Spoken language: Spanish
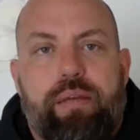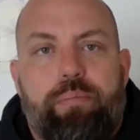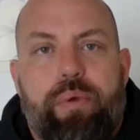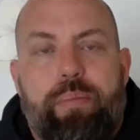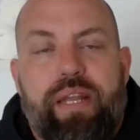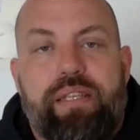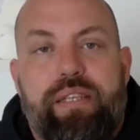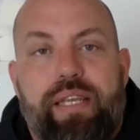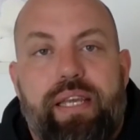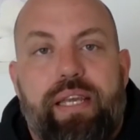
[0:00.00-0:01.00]
Me
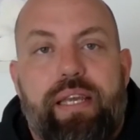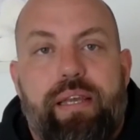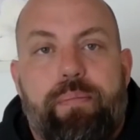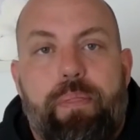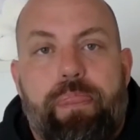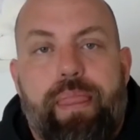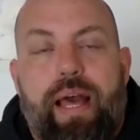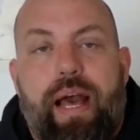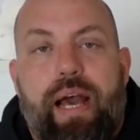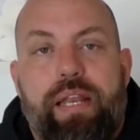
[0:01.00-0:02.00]
parece que
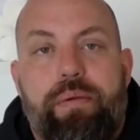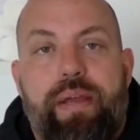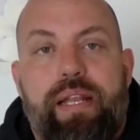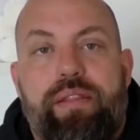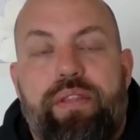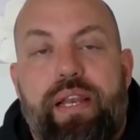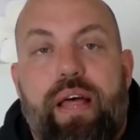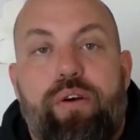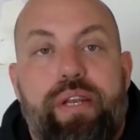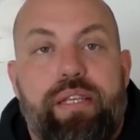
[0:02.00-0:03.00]
a nivel
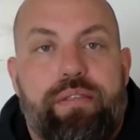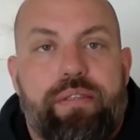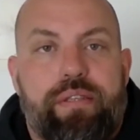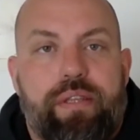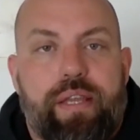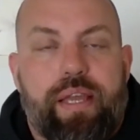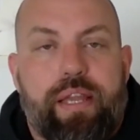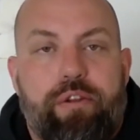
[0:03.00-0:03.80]
entrenadores eh,